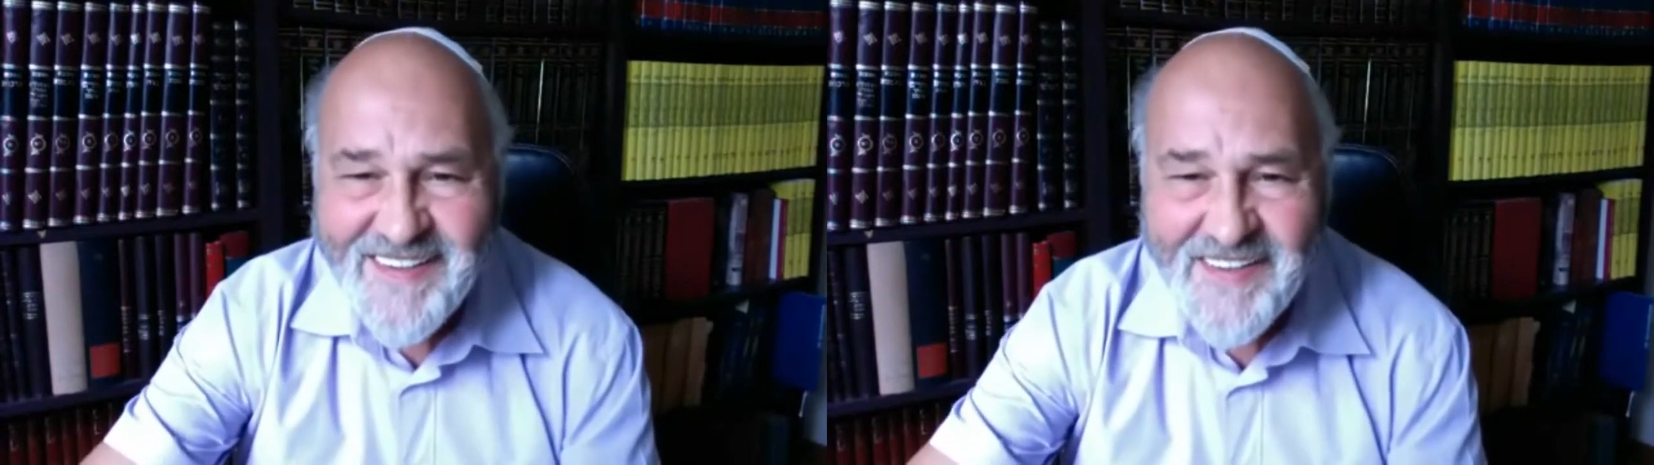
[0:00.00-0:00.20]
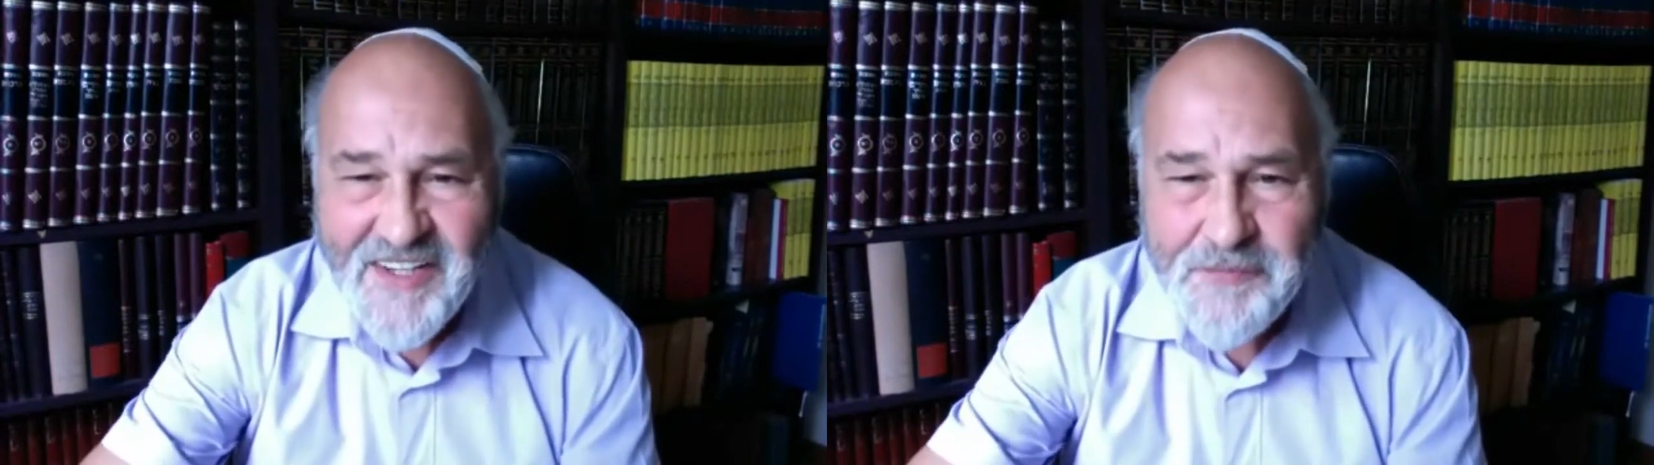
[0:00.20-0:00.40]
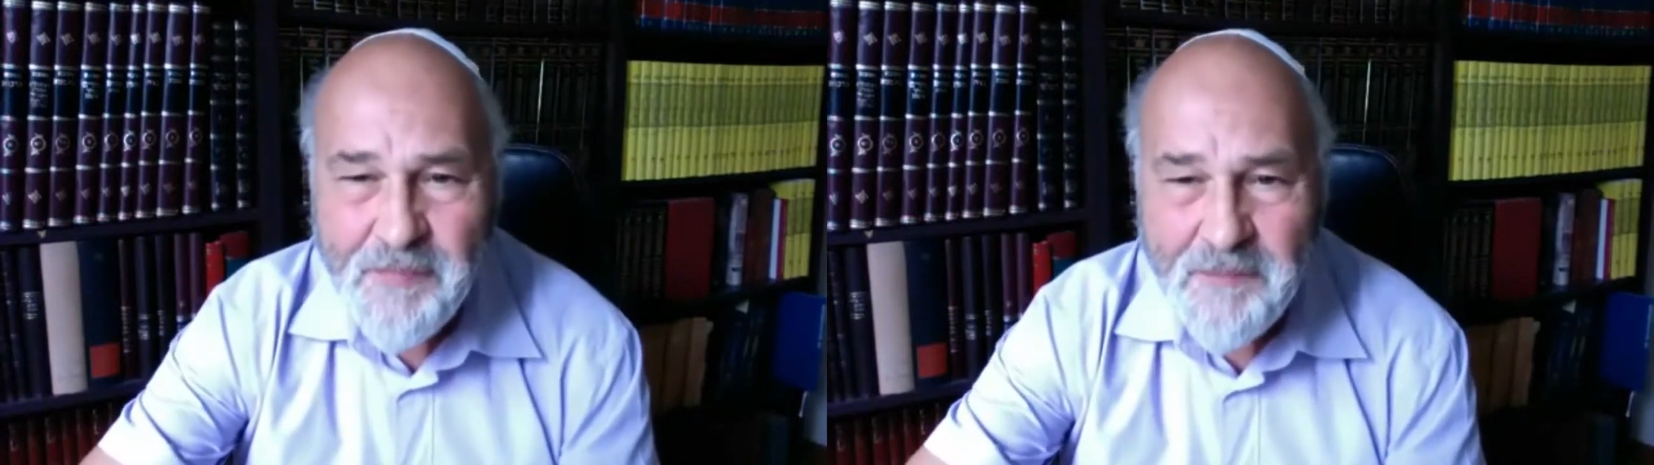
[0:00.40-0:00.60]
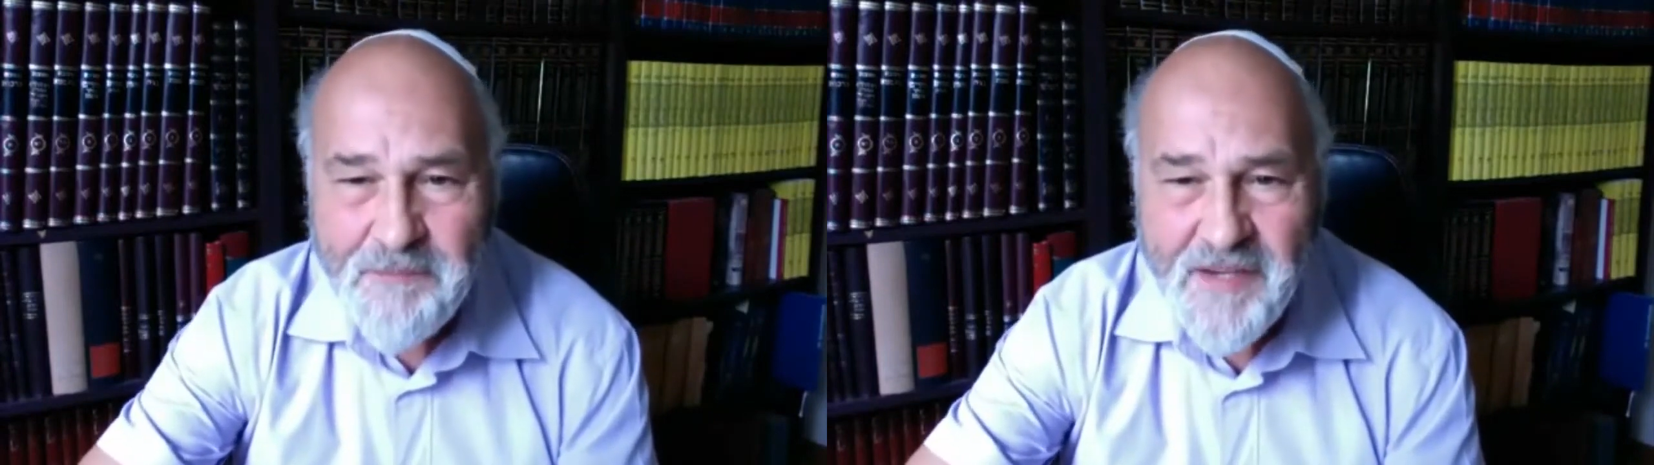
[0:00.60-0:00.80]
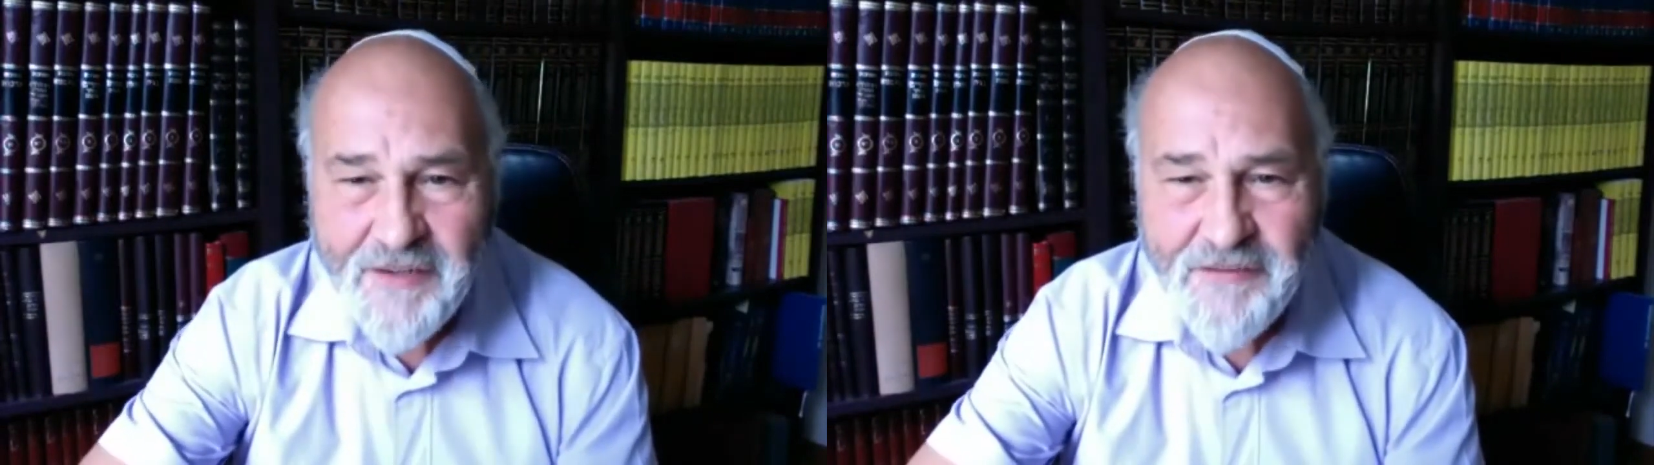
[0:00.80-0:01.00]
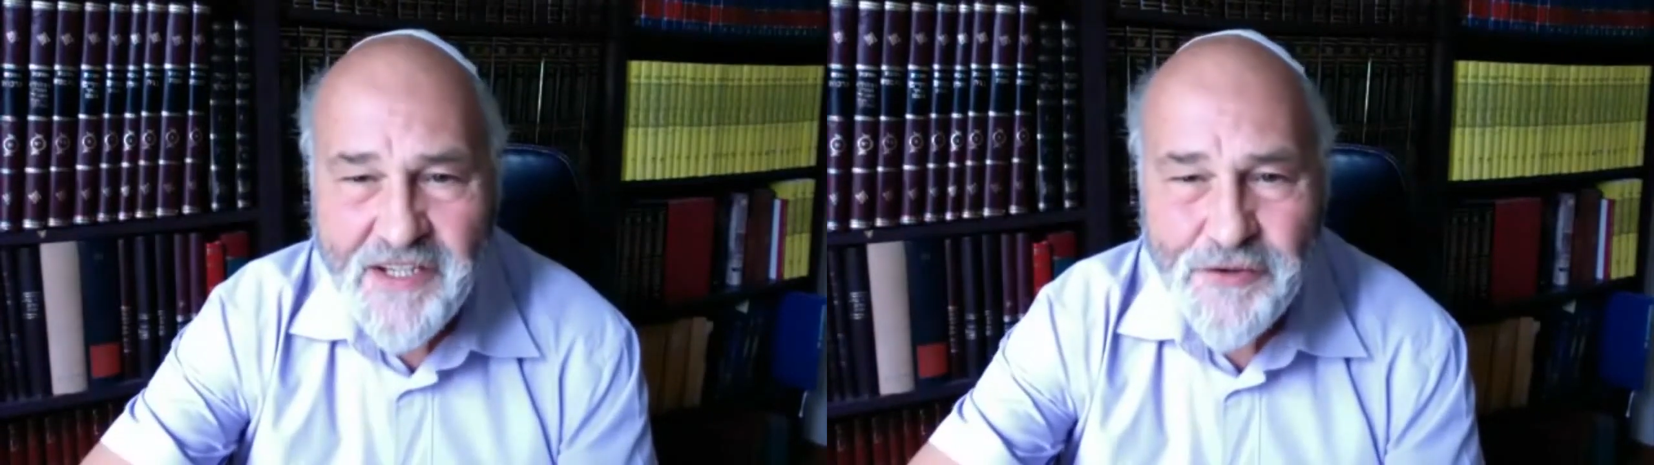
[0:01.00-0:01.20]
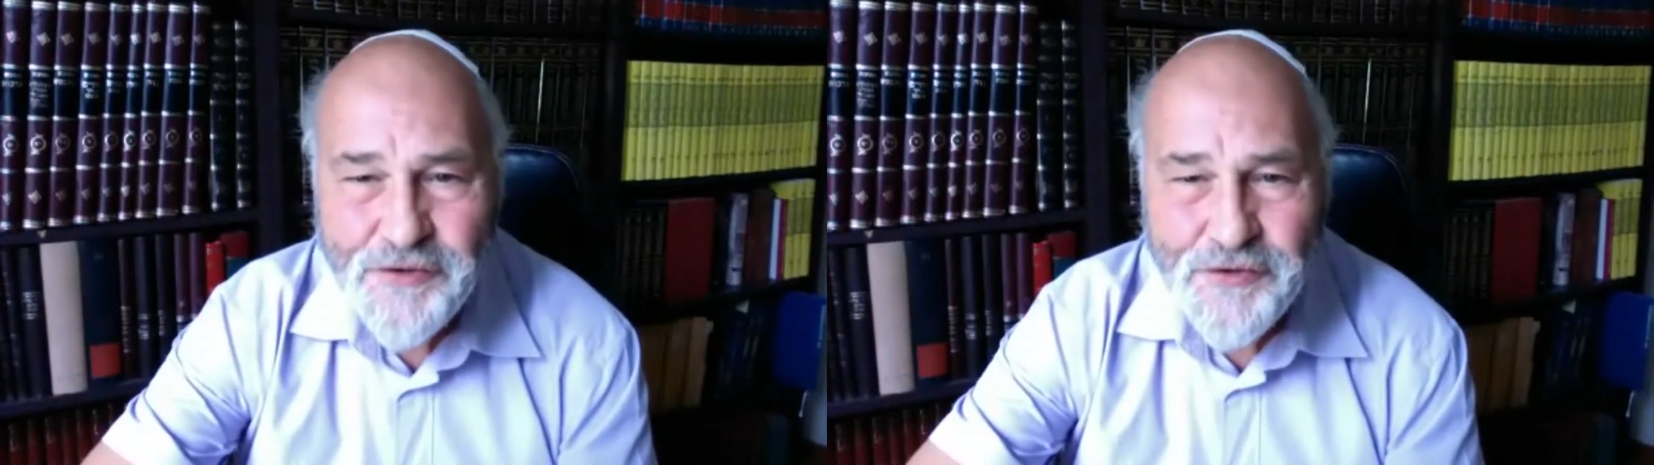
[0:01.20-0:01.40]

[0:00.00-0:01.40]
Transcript: n'est-ce pas merveilleux